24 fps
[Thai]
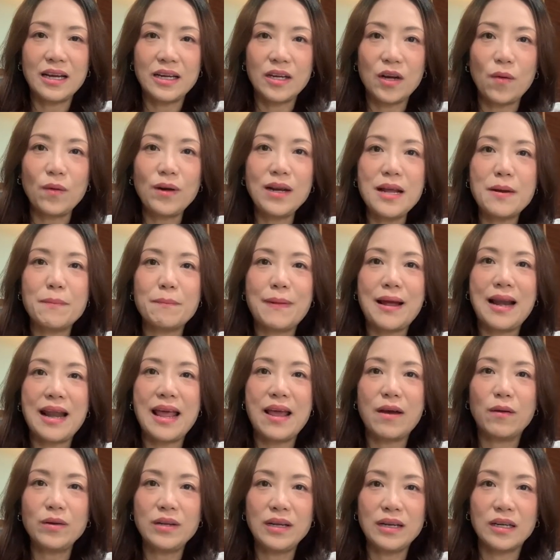อน้องเรียนไป
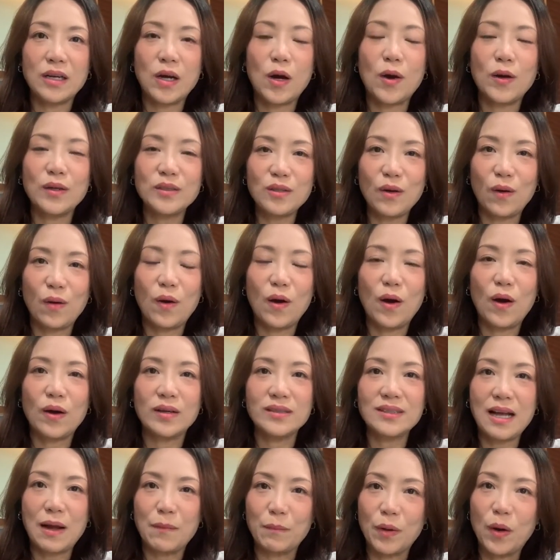แล้ว1คอร์ส2คอร์
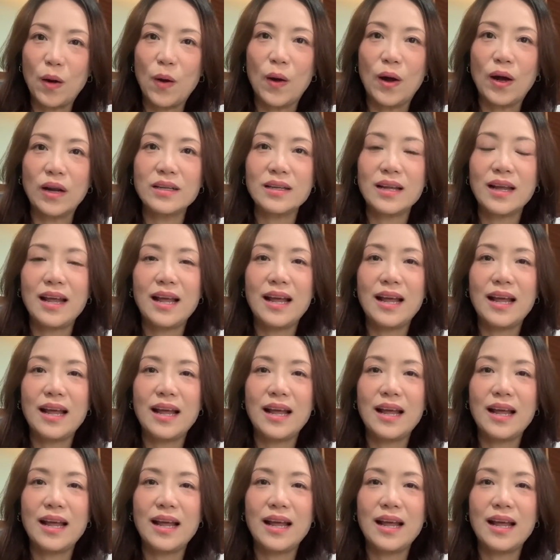ส3คอร์ส